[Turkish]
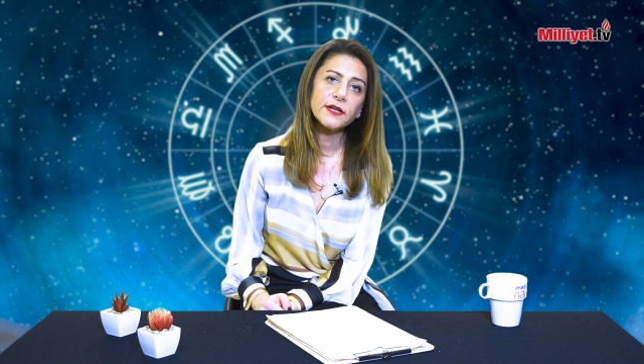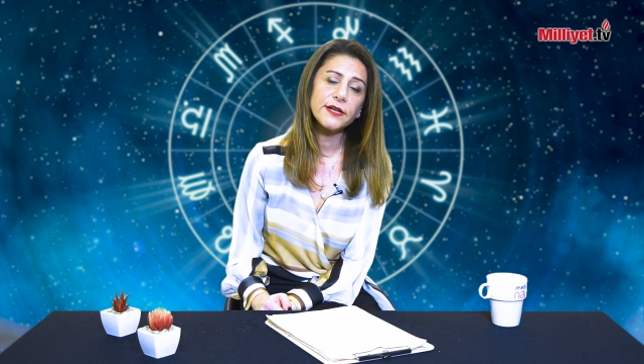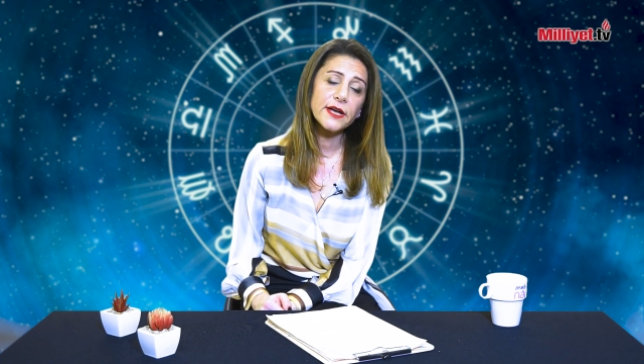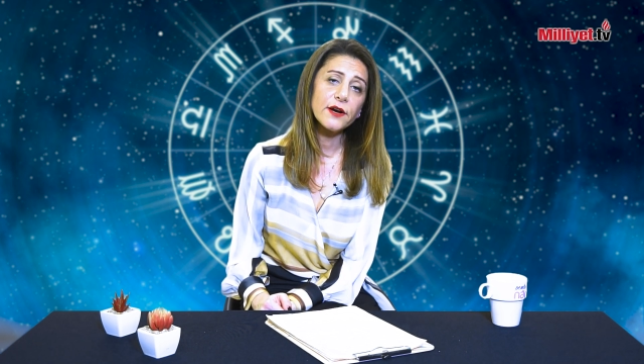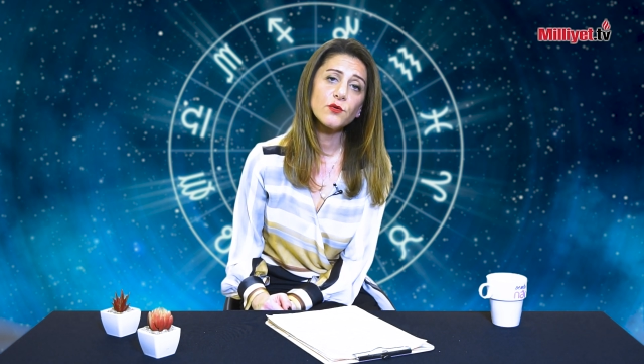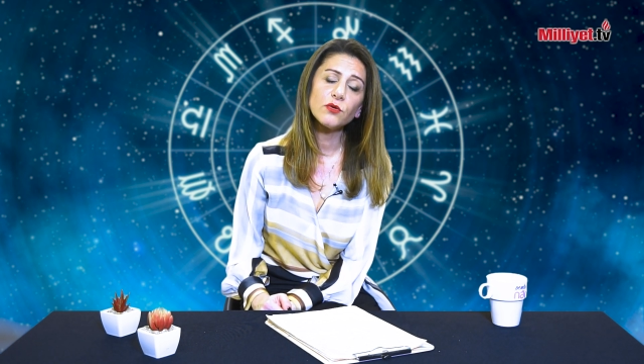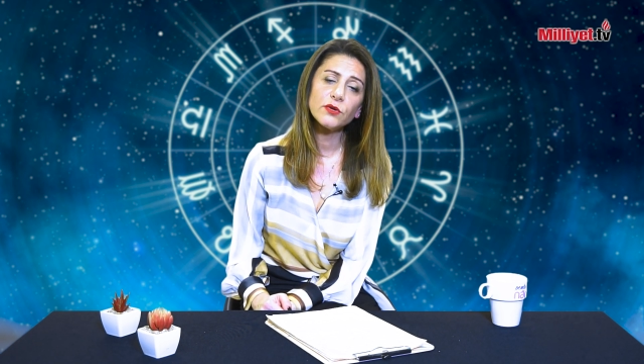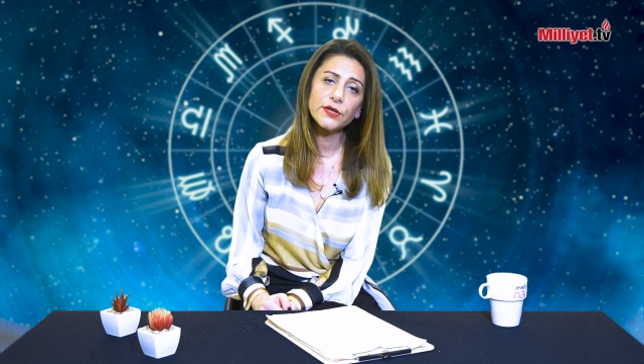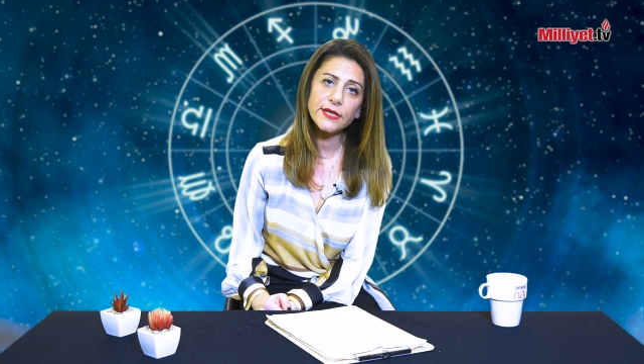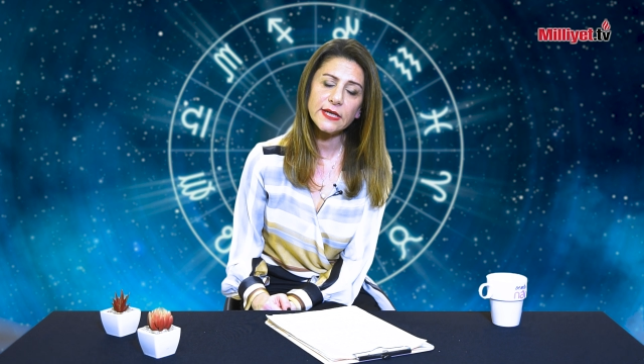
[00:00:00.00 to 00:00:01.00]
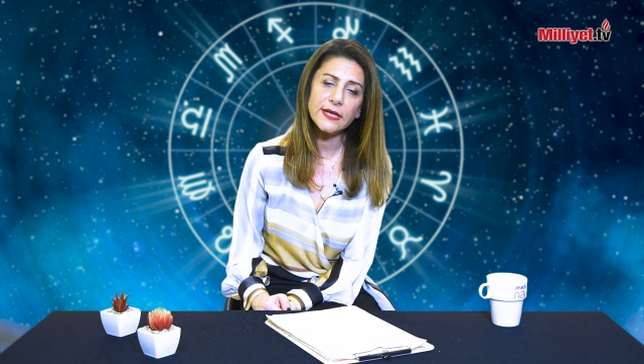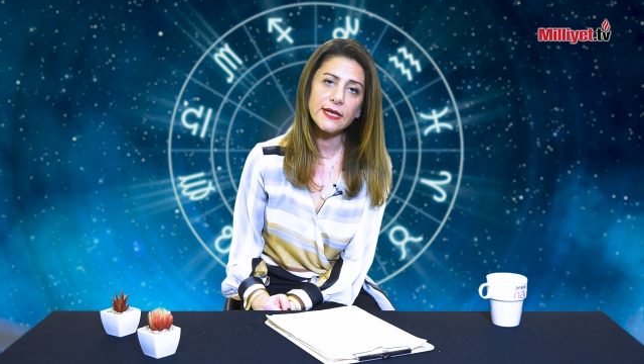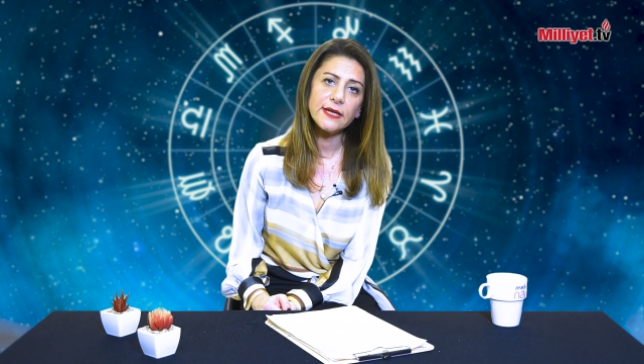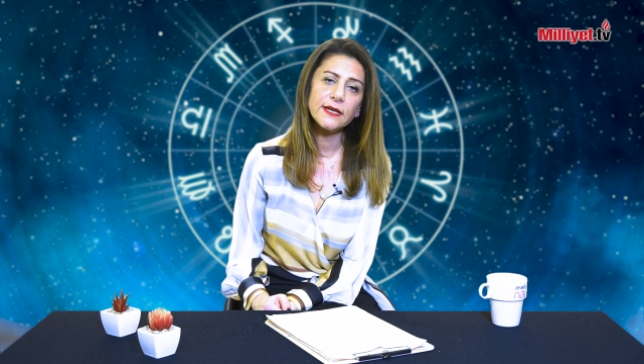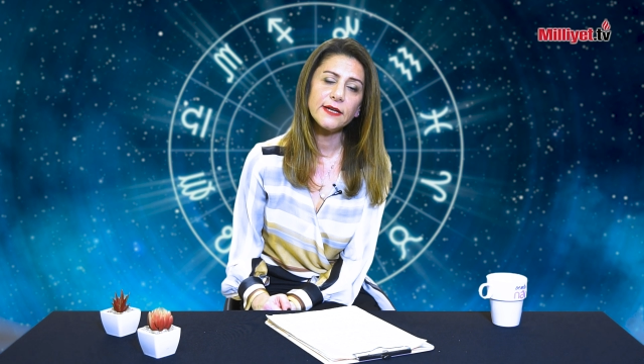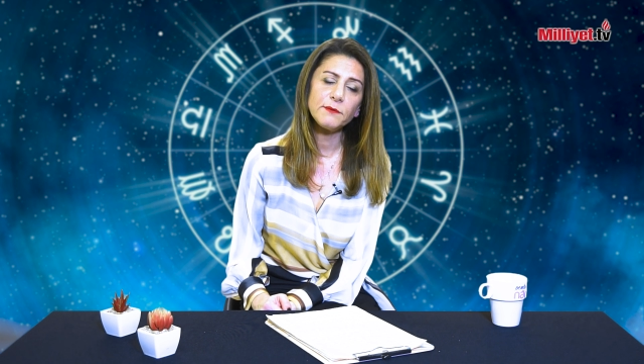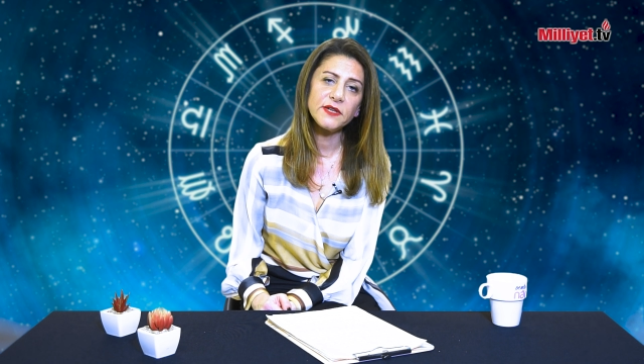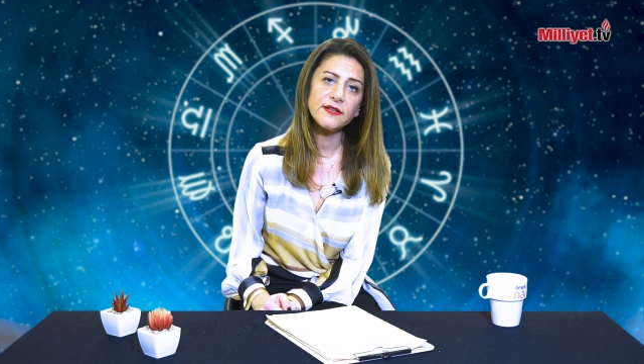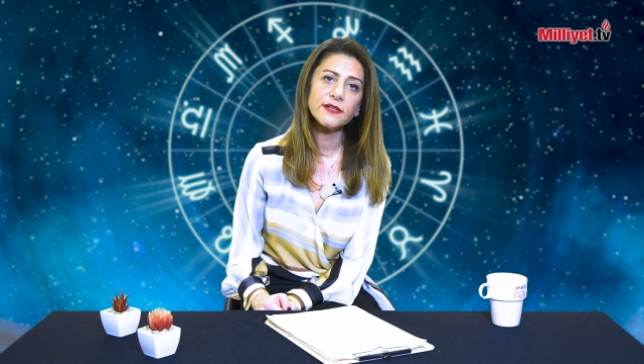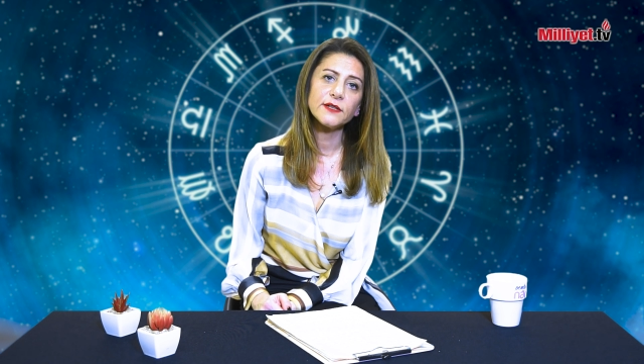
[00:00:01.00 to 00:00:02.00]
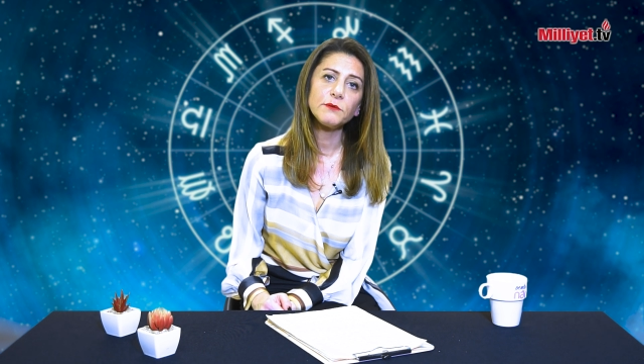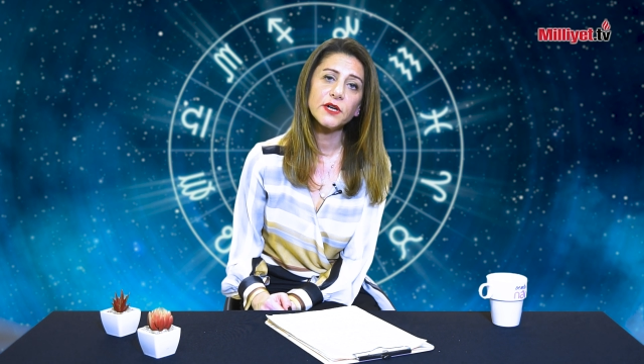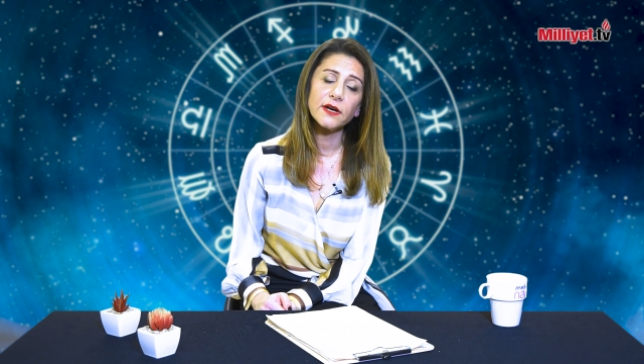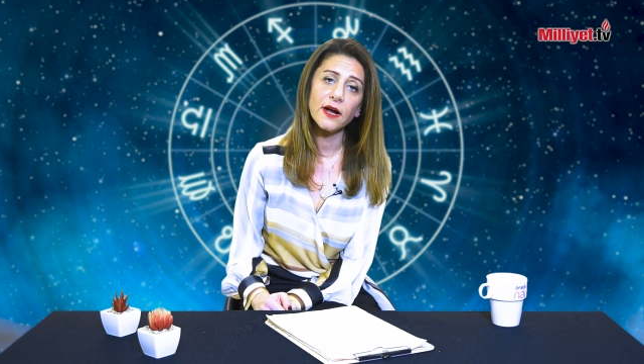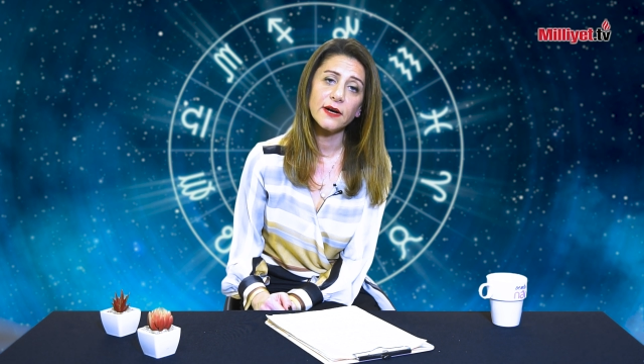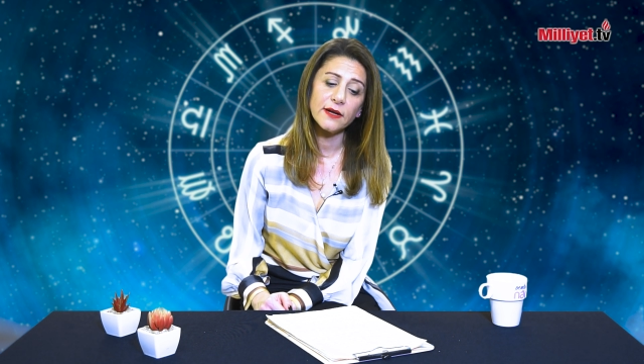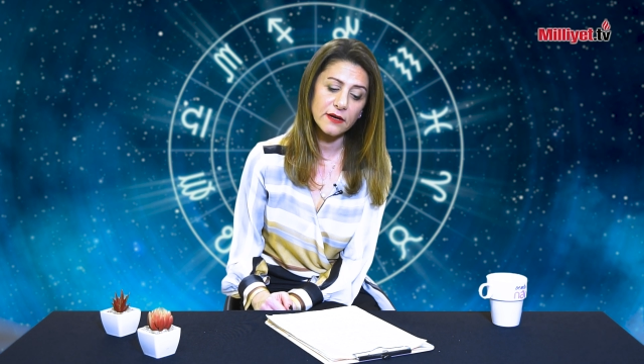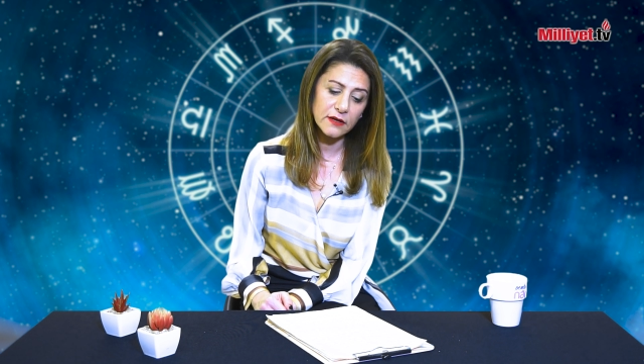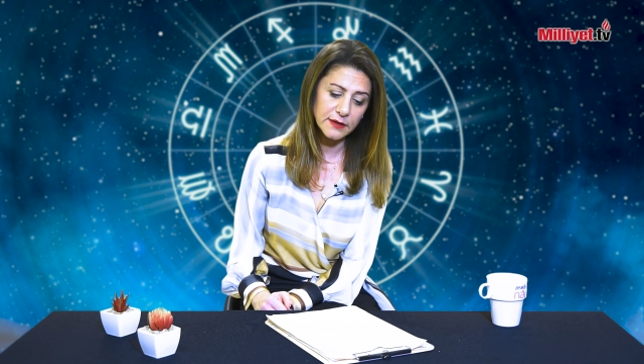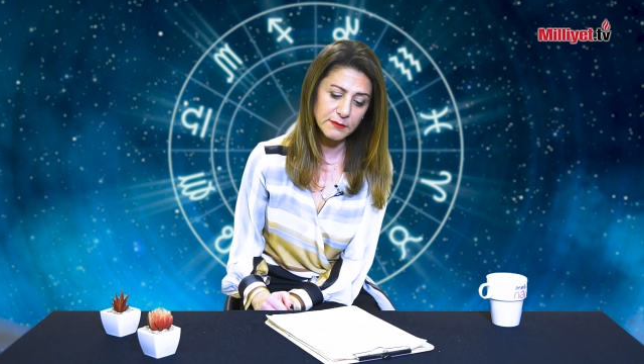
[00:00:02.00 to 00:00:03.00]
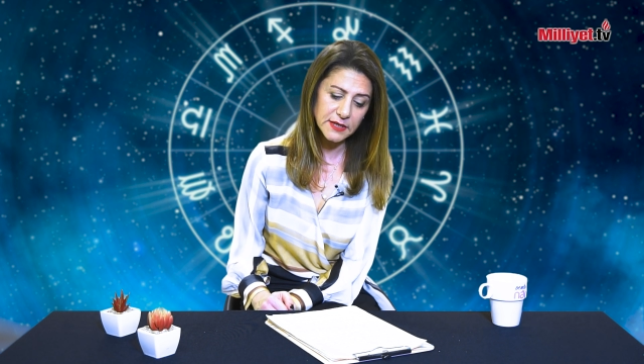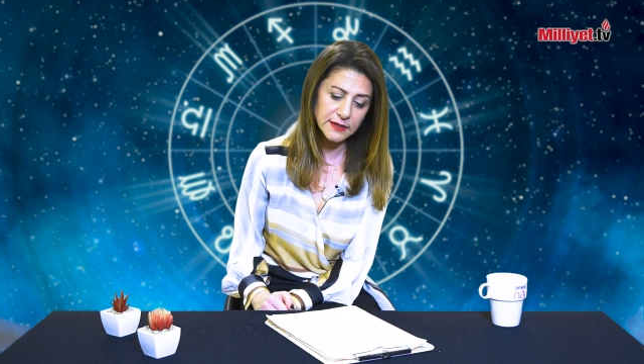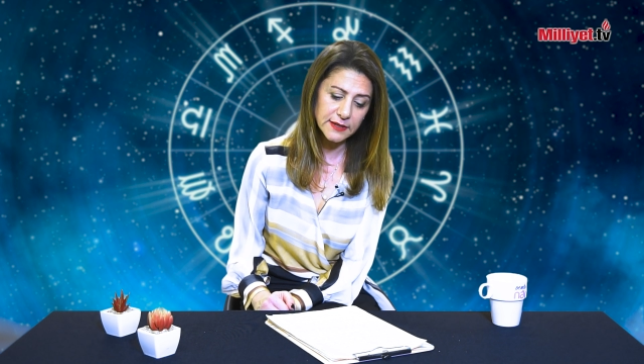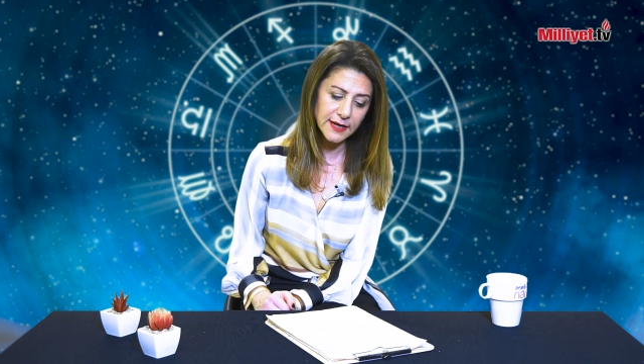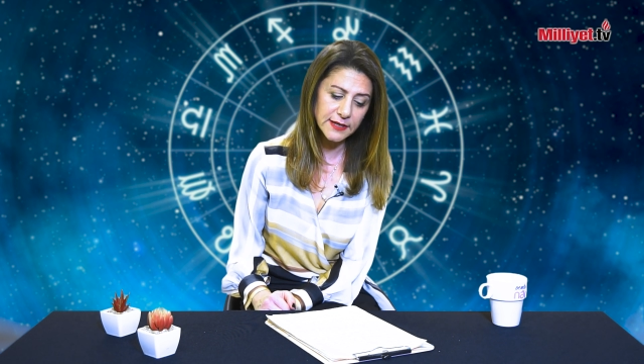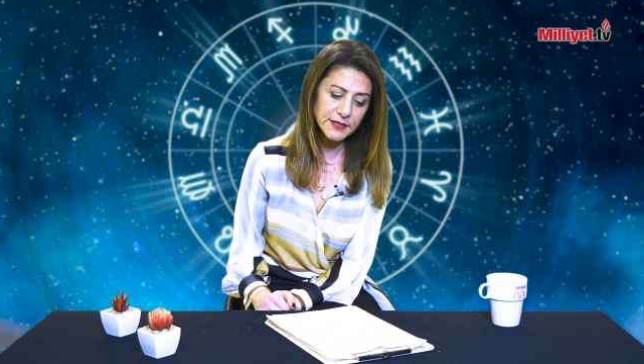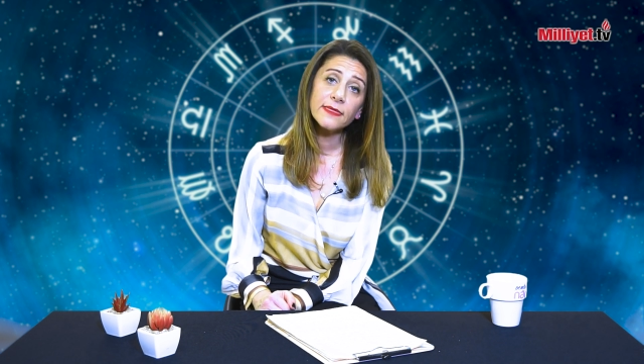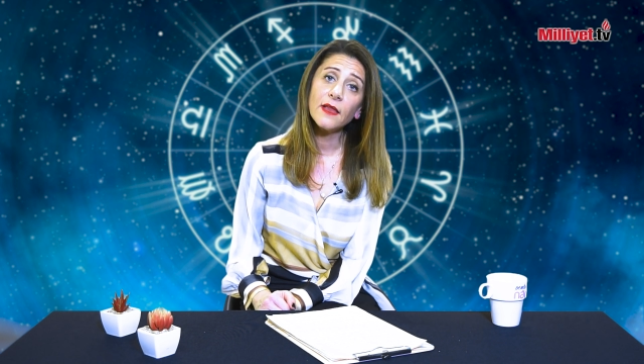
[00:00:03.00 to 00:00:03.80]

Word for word: Kariyer konuları ile ilgili bir takım kararlar alabilirler.